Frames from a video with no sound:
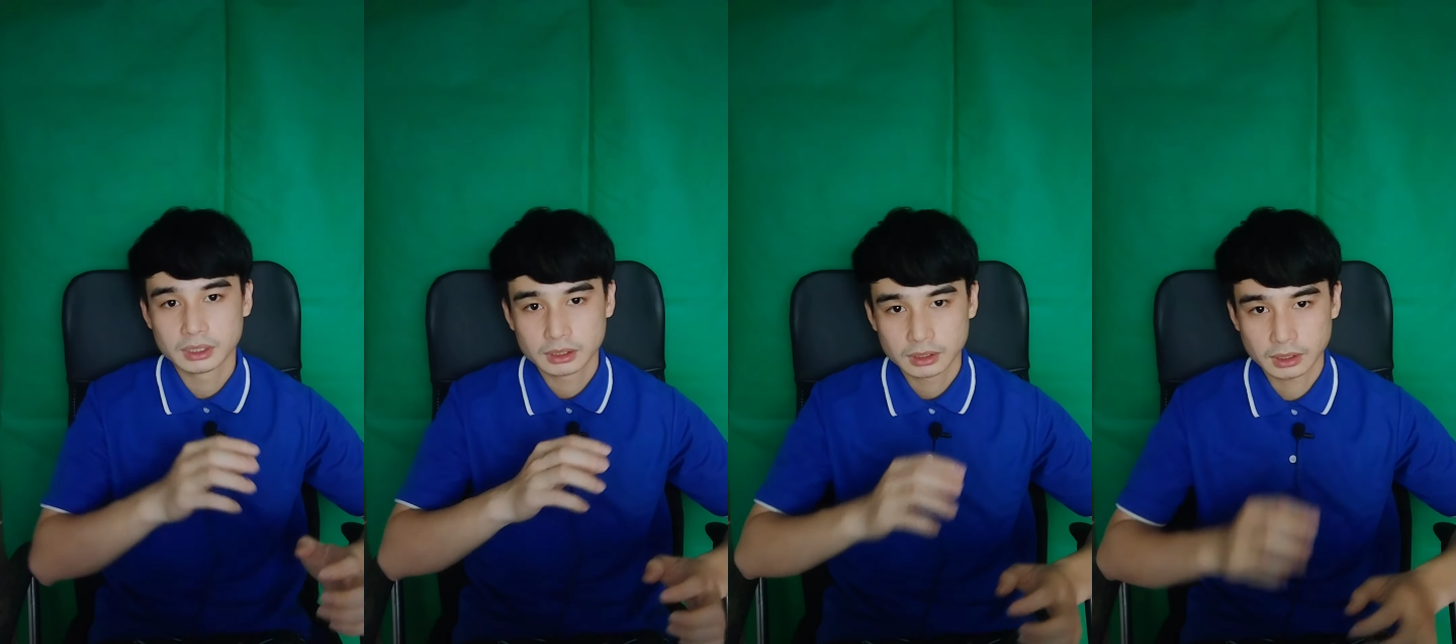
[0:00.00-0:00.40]

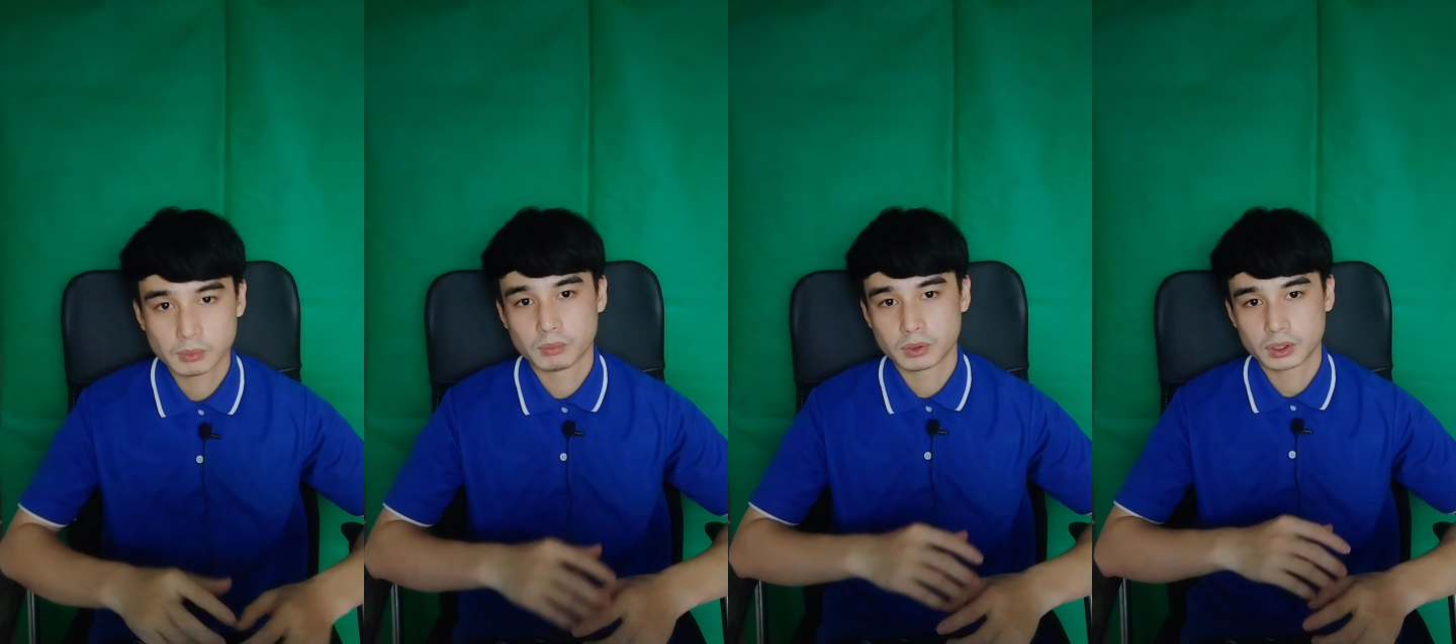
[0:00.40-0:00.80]
แล้วผม
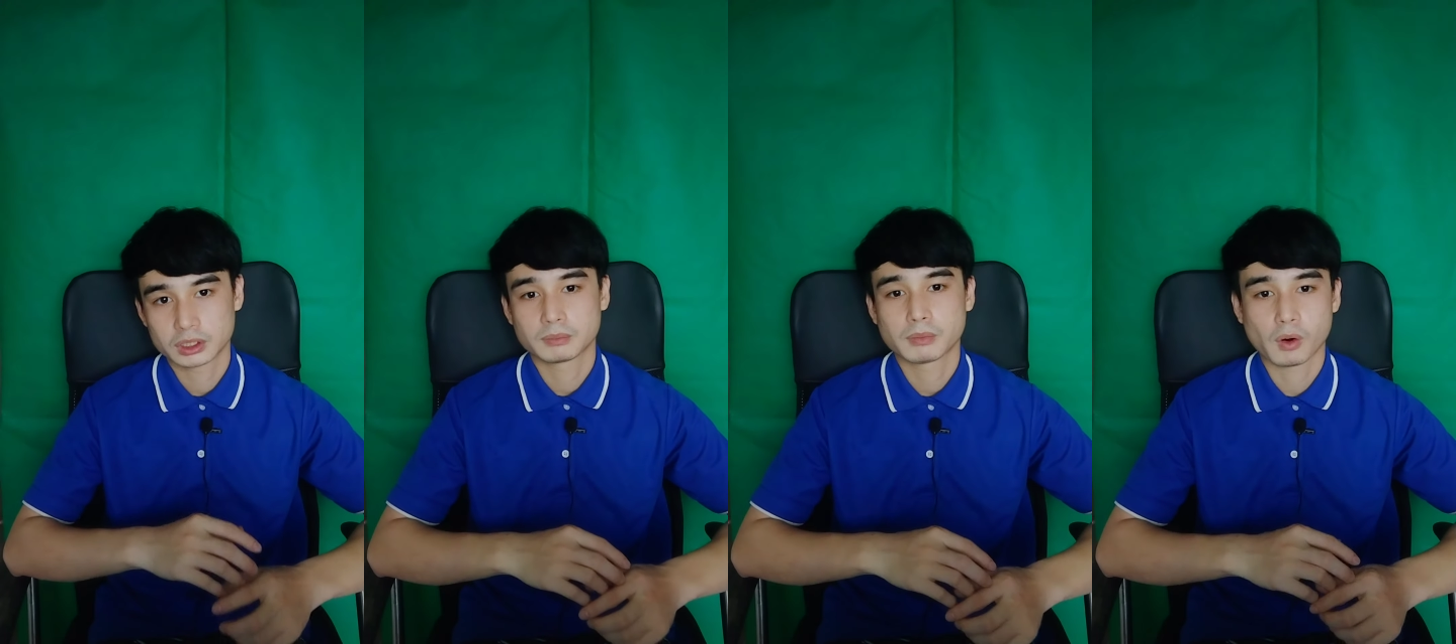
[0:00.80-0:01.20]
ก็จะบ
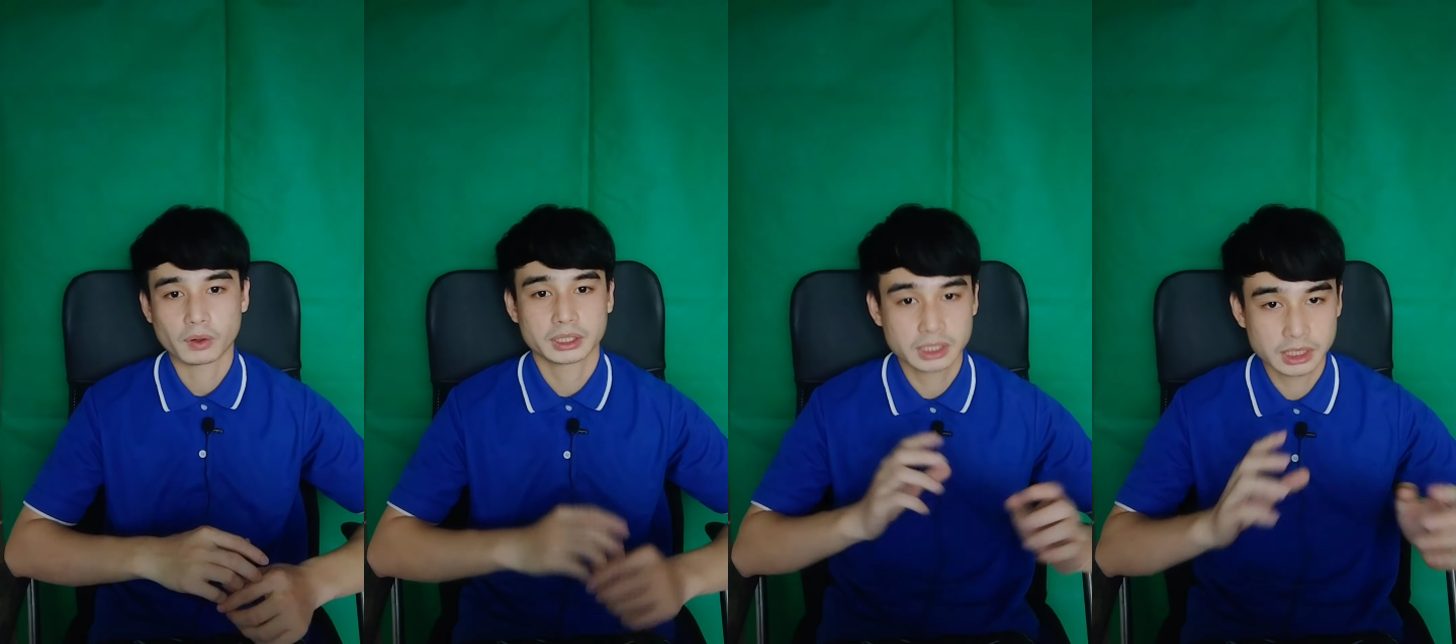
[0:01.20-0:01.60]
อกอีก
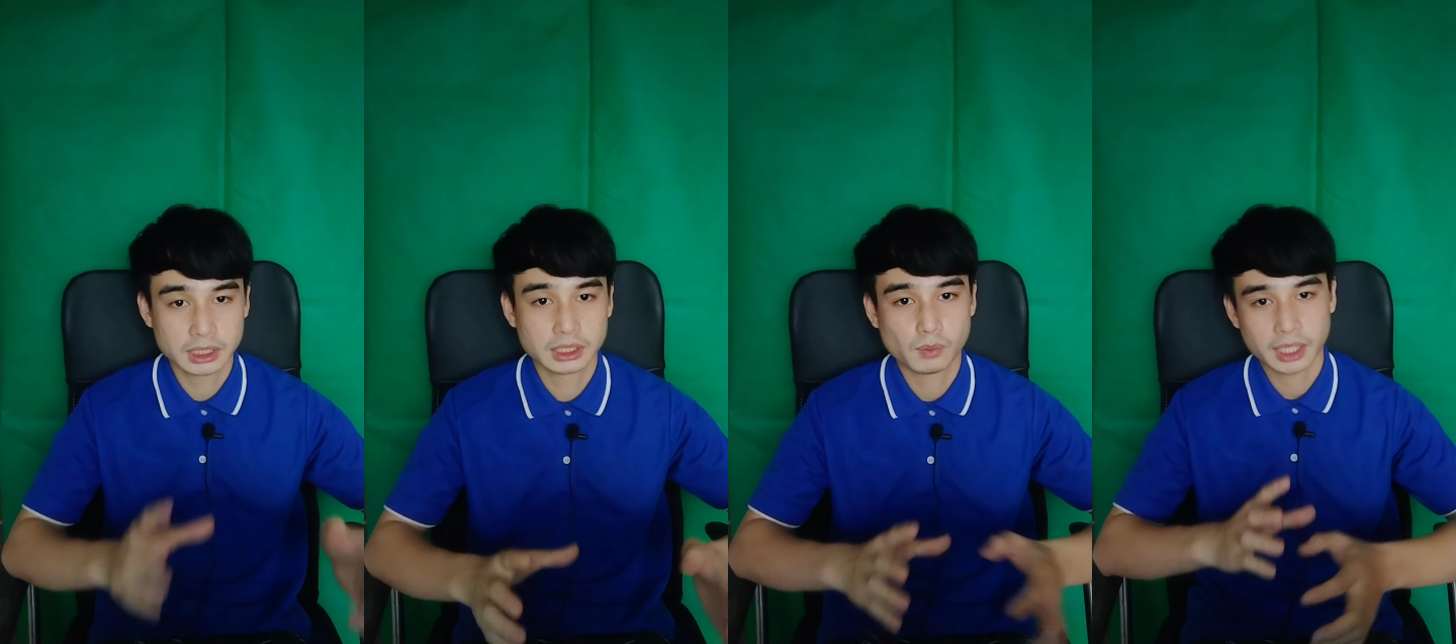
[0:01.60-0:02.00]
ทีหนึ่ง
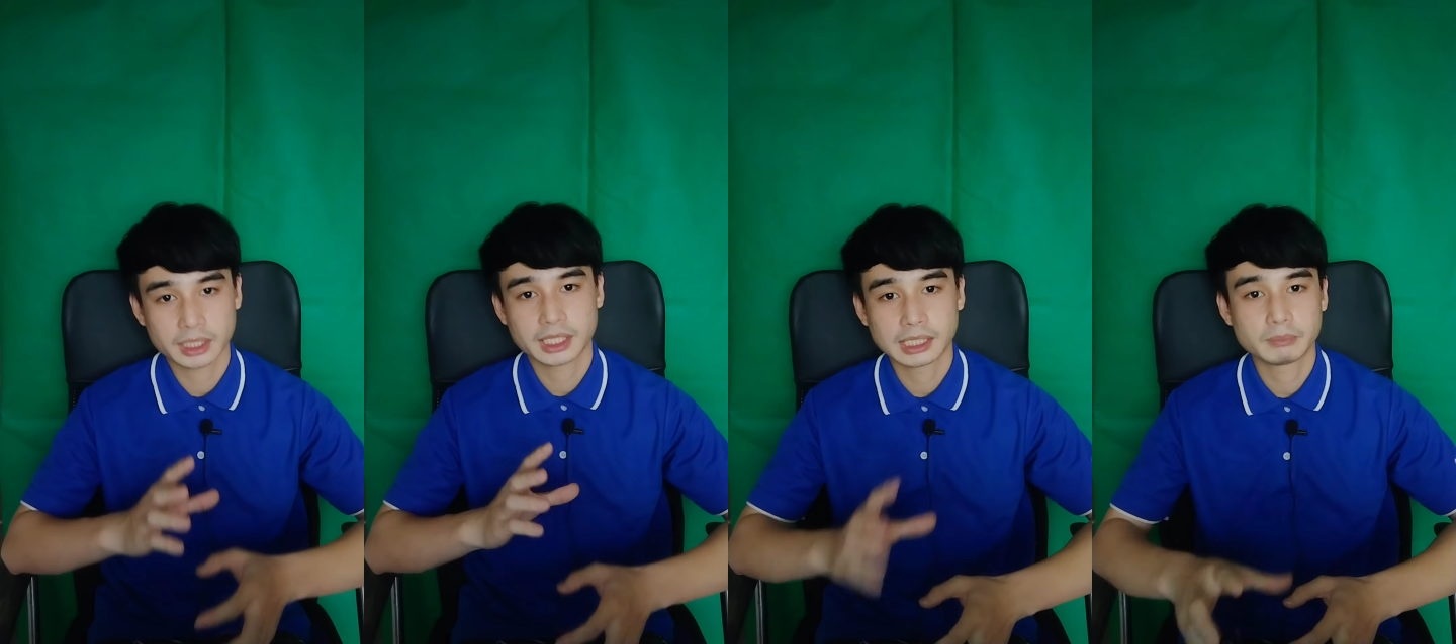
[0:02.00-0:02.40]
ว่าเคล็ด
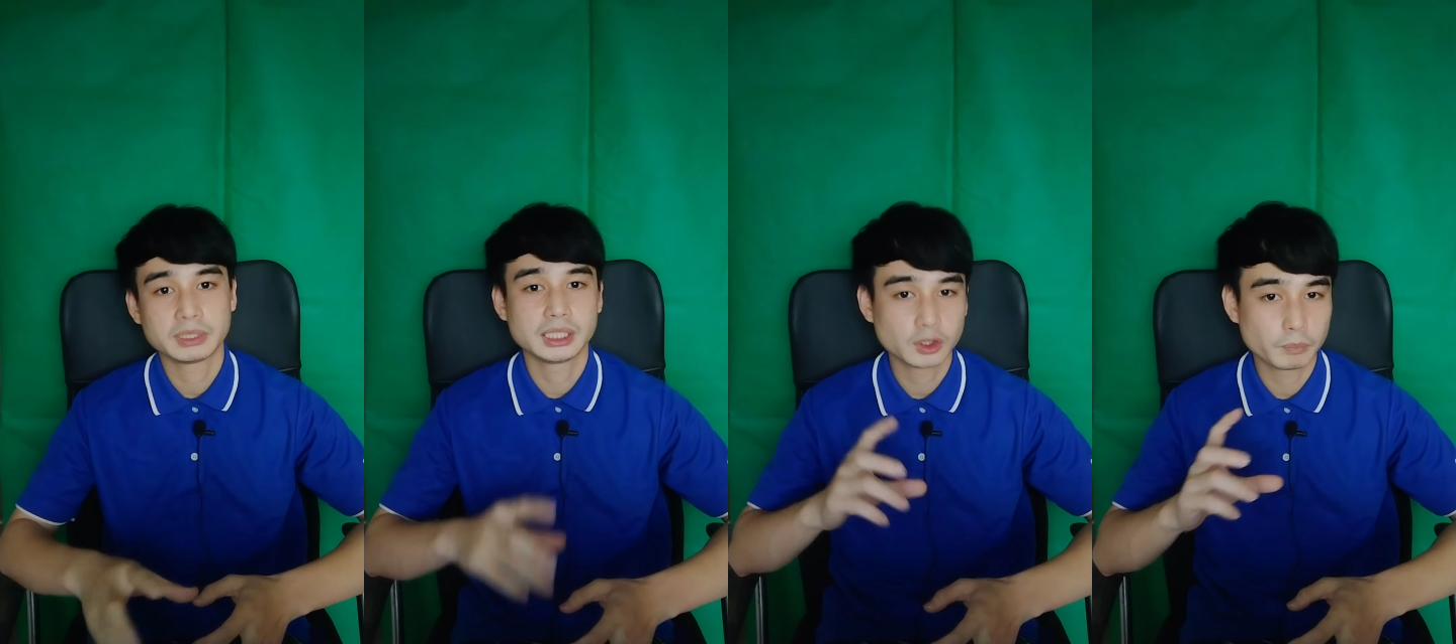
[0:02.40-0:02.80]
ลับนี้
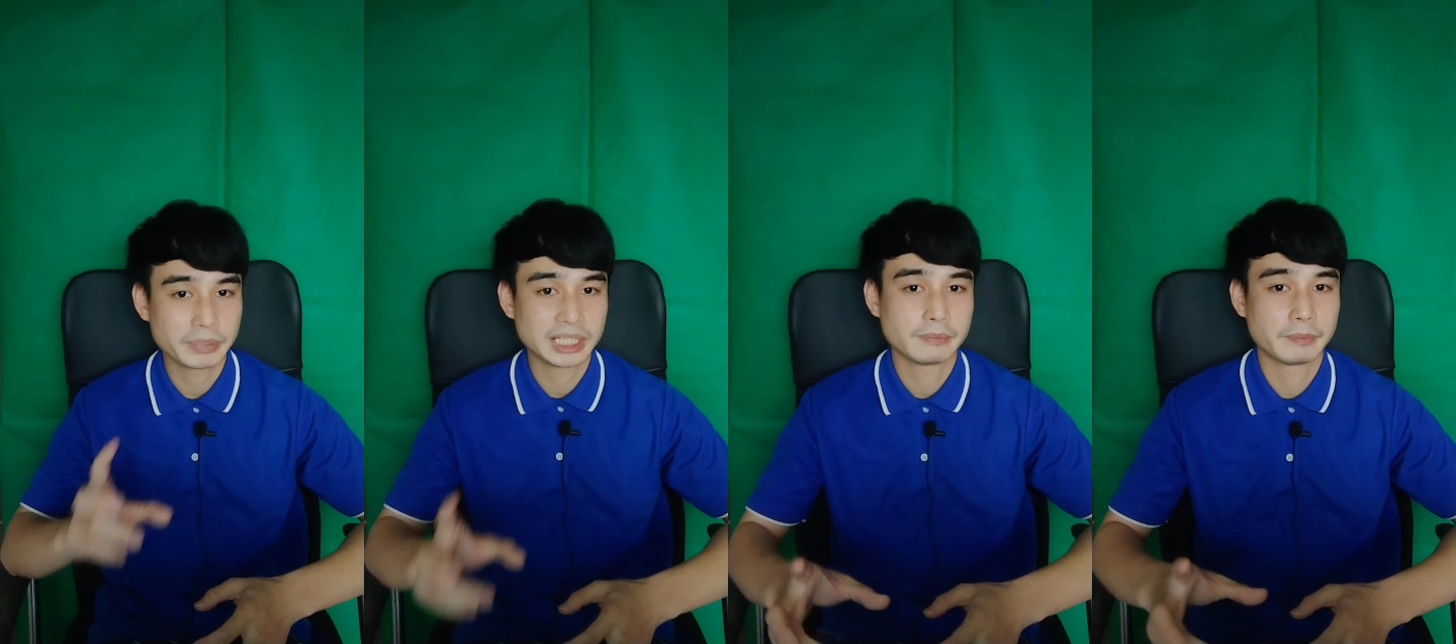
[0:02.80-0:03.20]
ต้องเป็นอย่า
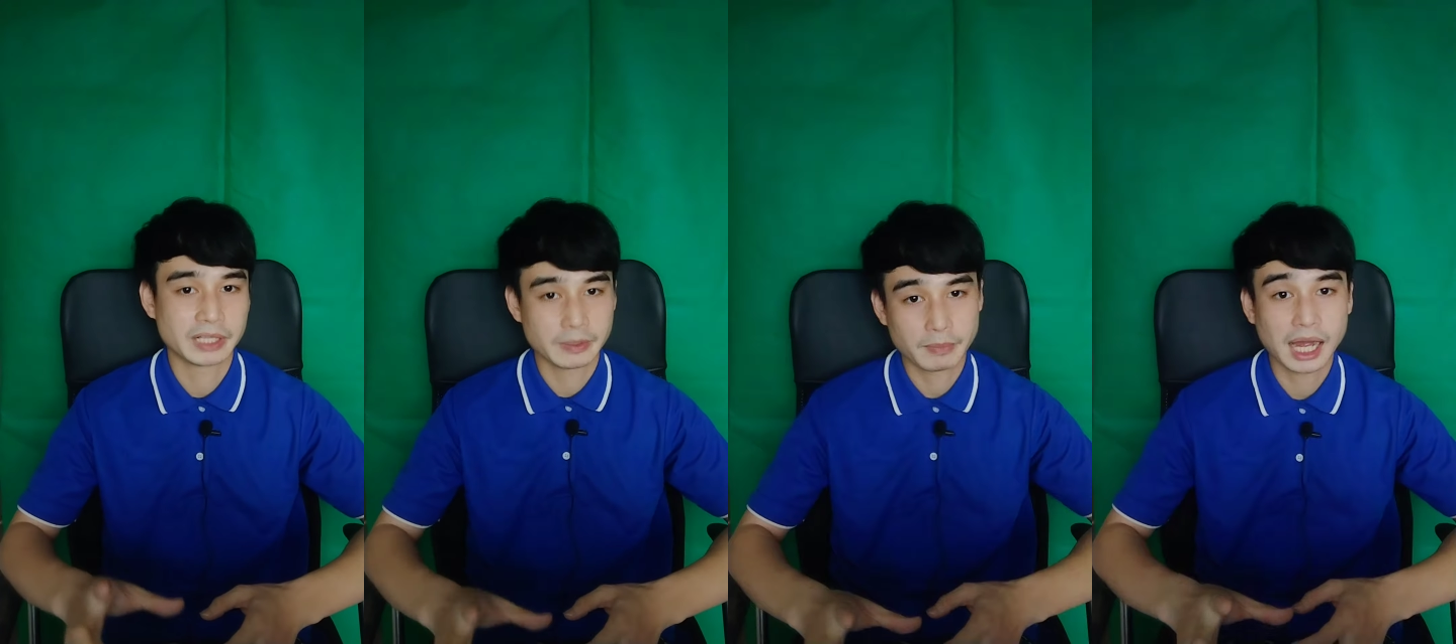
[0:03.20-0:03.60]
งไรบ้าง